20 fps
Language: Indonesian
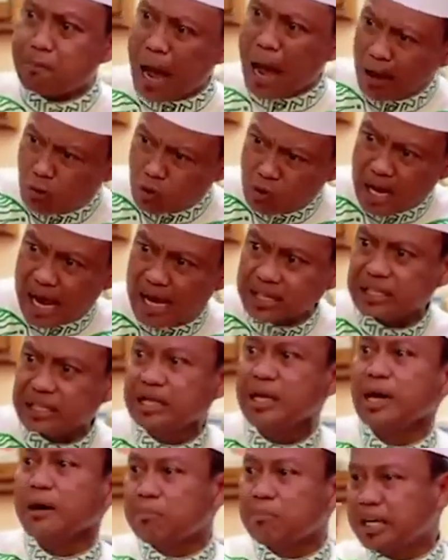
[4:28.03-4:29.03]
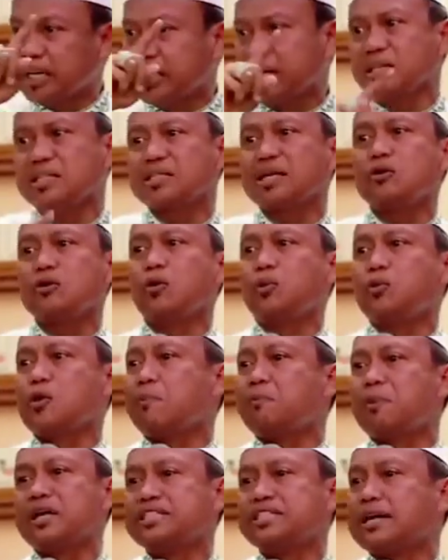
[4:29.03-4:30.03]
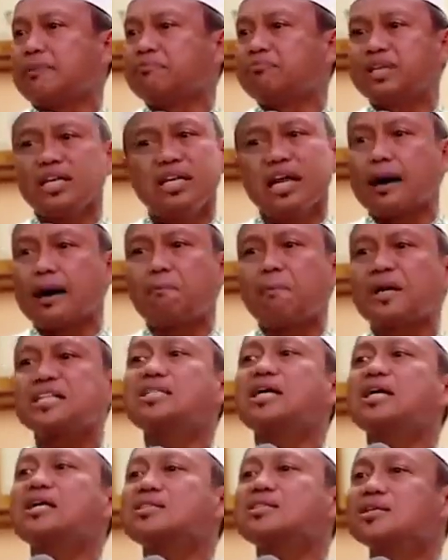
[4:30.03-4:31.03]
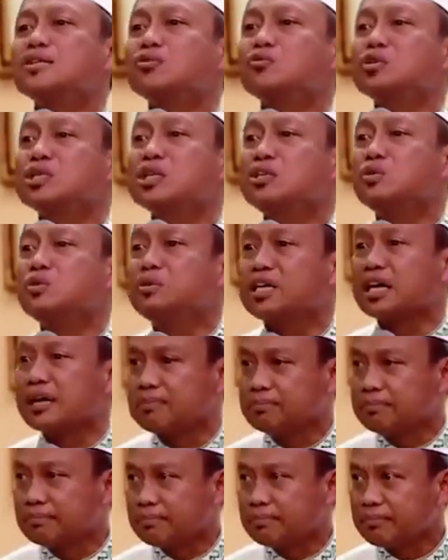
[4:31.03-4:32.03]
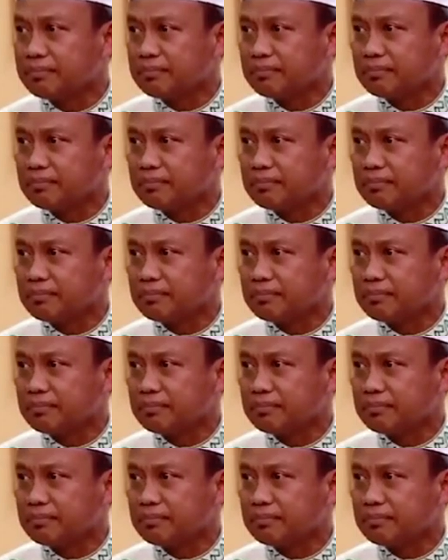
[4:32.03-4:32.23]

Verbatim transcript: sampai bangun lagi menderita 24 jam. Tidak, pasti ada senyum-senyumnya.